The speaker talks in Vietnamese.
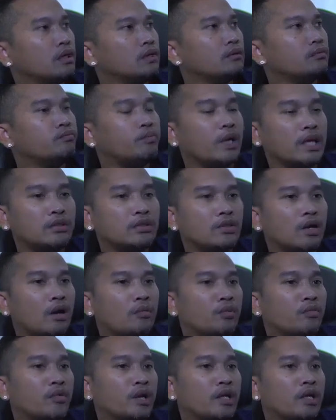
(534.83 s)
ba
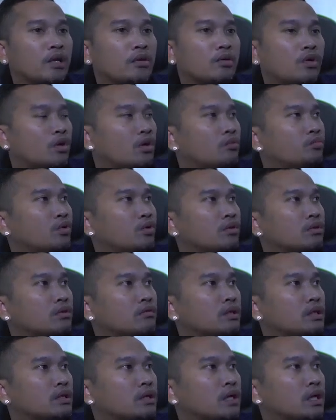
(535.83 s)
trăm ở vậy để quạt có vùng
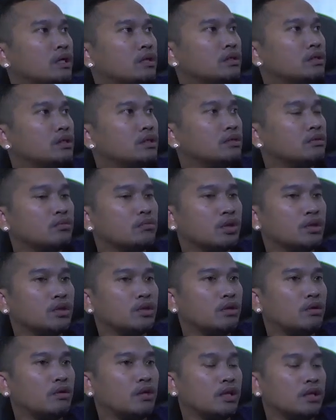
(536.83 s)
thưa hái chia chấm nói
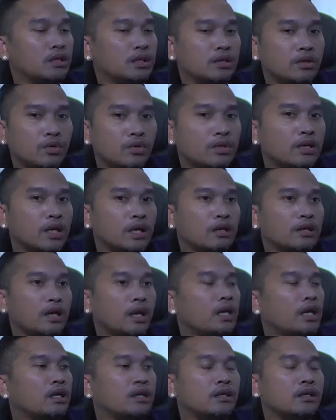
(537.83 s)
lõ để dương cuộn đằng
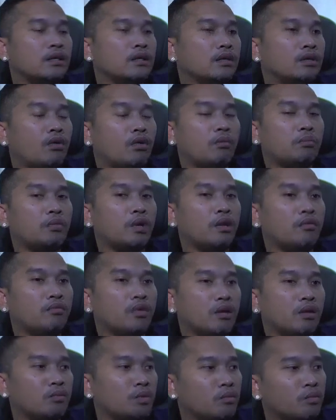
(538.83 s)
đấy quạt
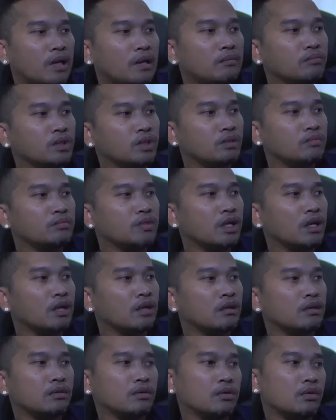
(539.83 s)
private mà phạm nhom
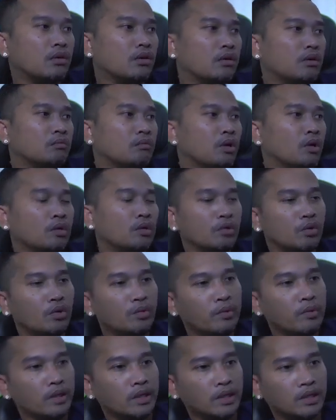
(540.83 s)
ta có bong cô
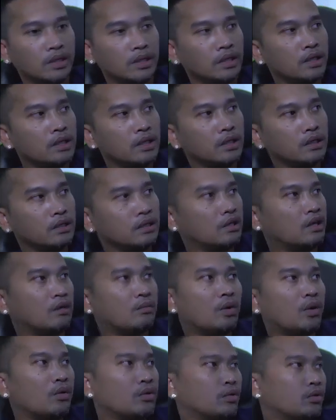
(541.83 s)
phở này rồi có
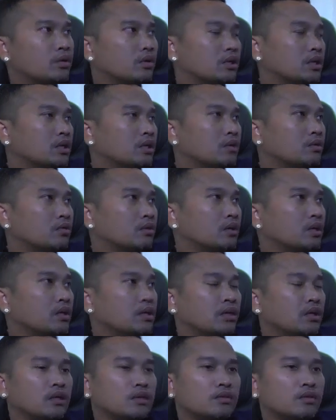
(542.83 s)
bong cô thừa đâu có